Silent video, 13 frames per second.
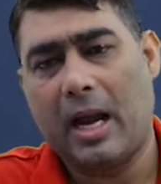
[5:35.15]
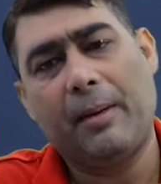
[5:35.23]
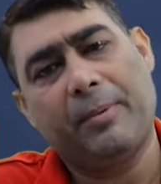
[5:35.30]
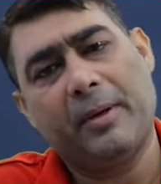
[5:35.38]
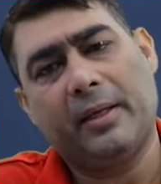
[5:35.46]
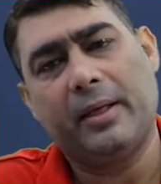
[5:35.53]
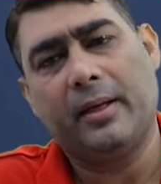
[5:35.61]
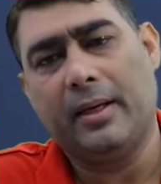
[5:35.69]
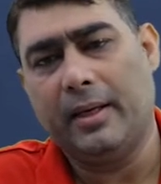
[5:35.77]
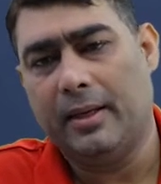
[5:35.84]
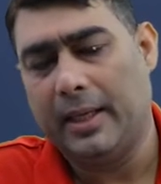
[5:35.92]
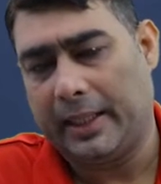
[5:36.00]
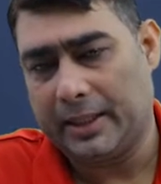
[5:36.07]
आप एक ही
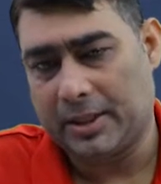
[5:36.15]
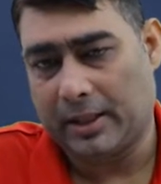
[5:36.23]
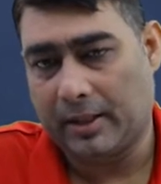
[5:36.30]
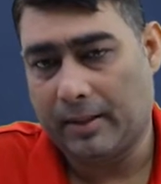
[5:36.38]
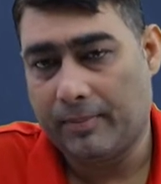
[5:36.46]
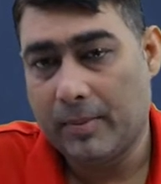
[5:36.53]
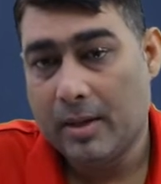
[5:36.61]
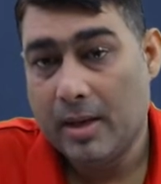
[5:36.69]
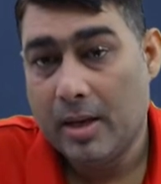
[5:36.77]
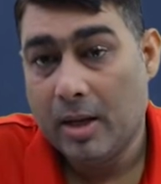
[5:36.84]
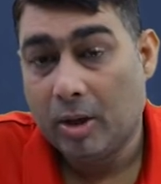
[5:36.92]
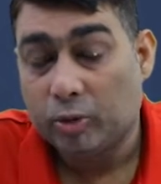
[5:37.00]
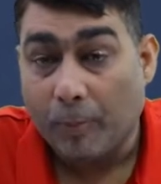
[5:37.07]
लेके जाइए
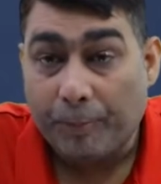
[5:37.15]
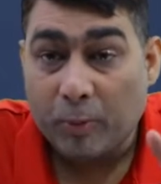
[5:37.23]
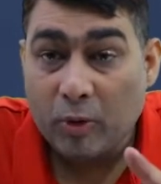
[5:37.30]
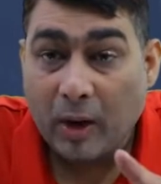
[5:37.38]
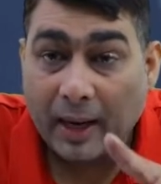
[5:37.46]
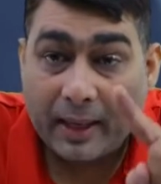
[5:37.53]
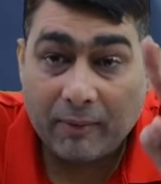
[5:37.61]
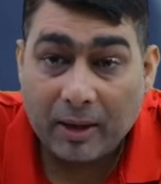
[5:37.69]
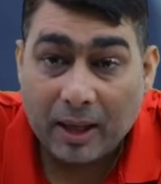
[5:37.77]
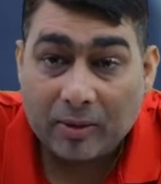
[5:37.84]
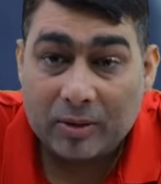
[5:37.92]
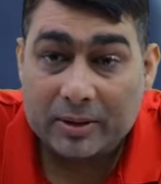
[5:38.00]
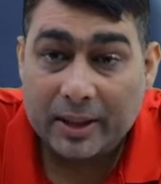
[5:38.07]
तो पुराना वाला
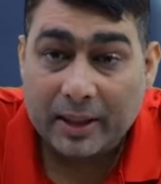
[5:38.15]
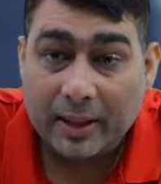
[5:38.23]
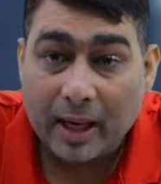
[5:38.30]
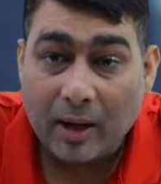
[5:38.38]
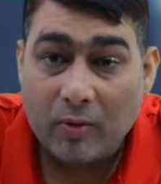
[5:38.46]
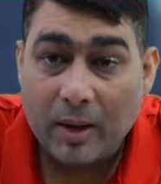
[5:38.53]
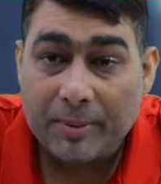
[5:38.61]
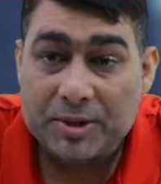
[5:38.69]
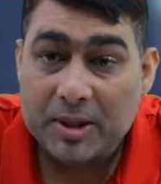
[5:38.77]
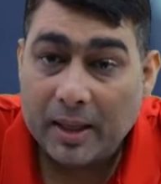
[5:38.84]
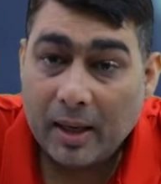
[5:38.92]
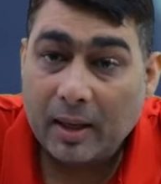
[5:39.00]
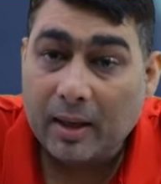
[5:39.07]
कॉन्ट्रैक्ट क्या हुआ
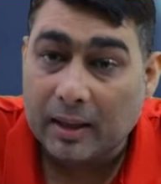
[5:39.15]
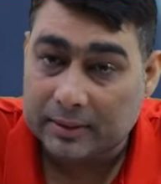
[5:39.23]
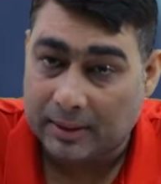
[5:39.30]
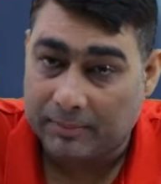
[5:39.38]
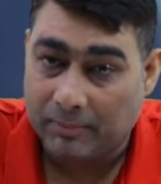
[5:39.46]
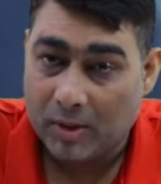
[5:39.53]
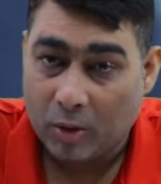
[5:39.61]
बच्चे खत्म